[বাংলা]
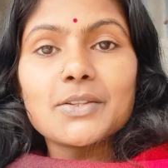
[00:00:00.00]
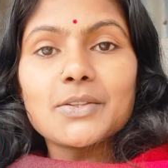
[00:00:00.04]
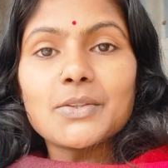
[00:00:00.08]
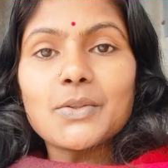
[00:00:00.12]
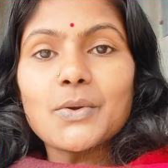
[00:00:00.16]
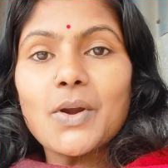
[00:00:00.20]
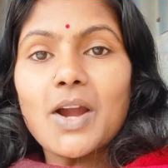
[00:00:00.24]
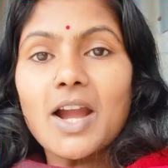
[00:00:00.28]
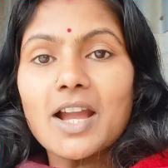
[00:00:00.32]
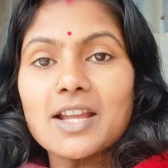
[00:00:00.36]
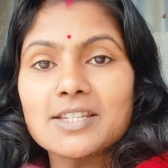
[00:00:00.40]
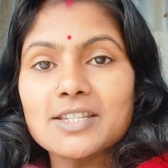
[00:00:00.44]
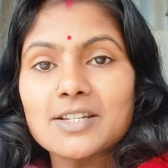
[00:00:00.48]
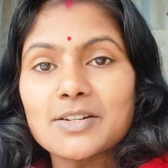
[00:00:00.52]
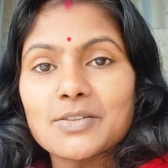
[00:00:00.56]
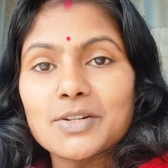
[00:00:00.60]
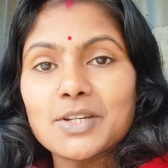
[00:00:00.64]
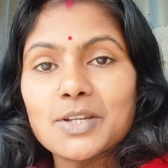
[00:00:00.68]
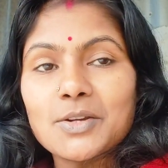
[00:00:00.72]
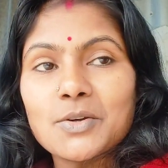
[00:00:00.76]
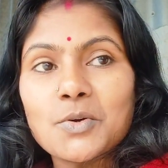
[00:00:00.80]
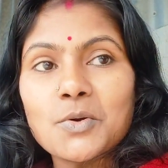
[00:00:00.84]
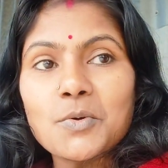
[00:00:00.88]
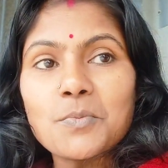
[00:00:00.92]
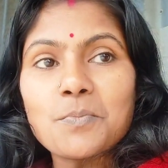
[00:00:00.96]
তো আশা করি
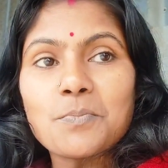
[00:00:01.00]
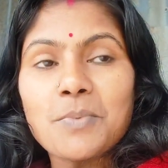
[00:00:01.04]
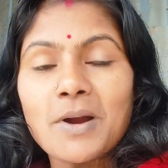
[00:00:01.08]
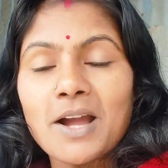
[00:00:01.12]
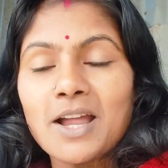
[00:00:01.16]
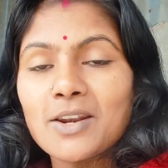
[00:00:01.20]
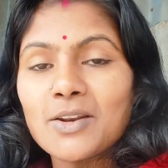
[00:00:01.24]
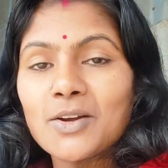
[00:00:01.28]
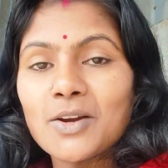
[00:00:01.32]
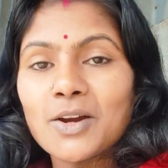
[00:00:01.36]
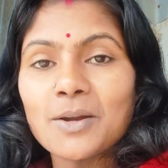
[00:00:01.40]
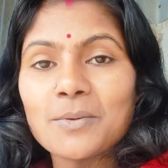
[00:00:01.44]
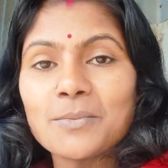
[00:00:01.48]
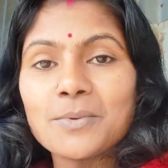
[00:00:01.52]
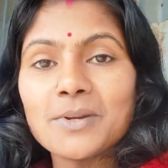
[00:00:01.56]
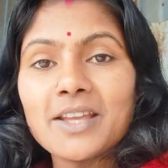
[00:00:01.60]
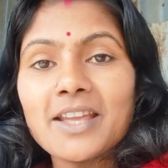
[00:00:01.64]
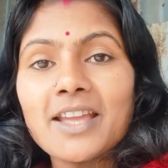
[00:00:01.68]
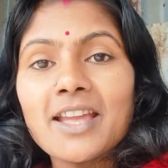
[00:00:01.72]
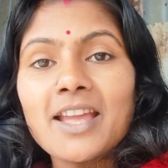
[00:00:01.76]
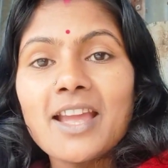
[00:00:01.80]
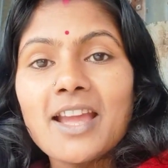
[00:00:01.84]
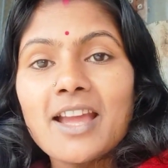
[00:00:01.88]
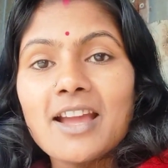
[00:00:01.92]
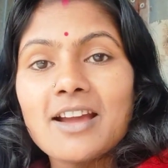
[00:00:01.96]
খুব ভালো হবে
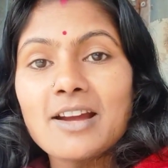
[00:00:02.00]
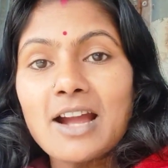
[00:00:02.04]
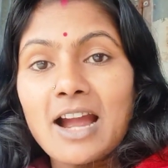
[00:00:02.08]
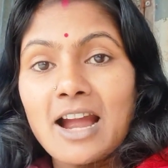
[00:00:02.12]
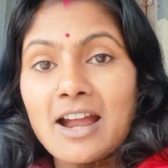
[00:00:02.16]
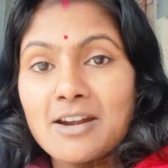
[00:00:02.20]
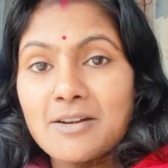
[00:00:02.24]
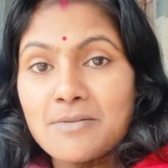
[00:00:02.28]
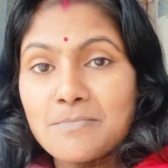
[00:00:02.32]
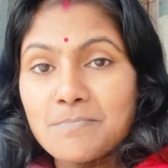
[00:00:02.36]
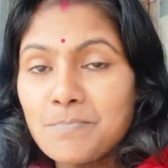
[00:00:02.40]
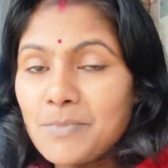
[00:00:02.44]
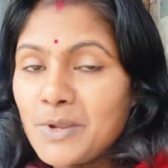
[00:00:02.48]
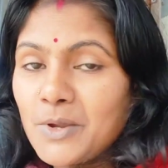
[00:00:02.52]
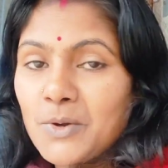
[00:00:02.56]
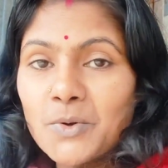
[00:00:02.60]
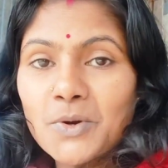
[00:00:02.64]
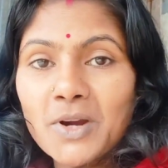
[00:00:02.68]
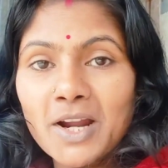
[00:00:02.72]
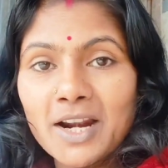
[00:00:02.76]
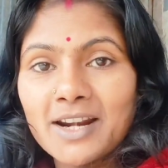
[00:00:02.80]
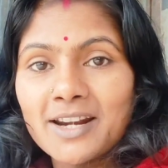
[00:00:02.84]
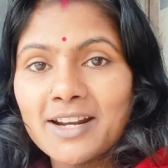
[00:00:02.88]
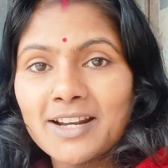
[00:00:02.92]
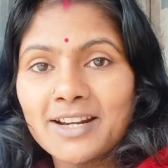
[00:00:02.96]
আর মেয়েও
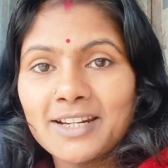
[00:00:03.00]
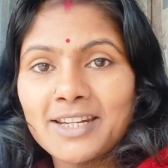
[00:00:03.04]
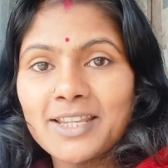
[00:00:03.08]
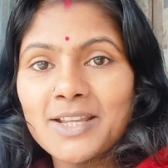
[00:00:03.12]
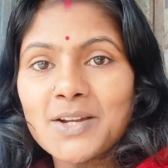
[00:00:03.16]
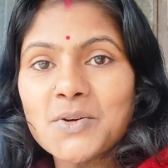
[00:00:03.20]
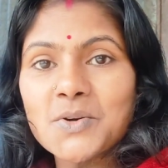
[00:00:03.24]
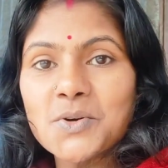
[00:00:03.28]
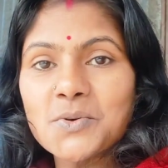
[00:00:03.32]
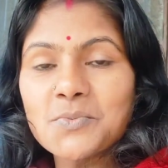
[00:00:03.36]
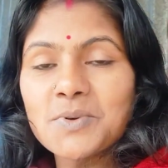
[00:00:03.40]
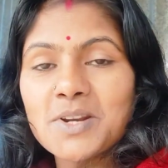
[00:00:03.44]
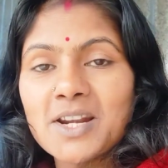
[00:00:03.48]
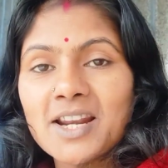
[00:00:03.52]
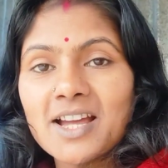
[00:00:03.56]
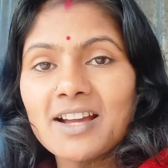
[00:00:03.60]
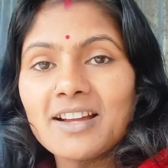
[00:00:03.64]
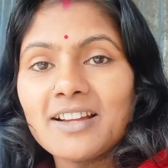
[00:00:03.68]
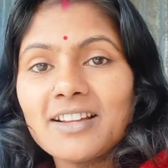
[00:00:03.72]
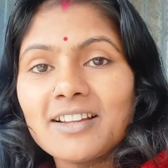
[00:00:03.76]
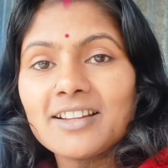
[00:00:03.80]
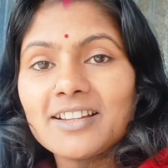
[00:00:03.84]
কান্নাকাটি করবে না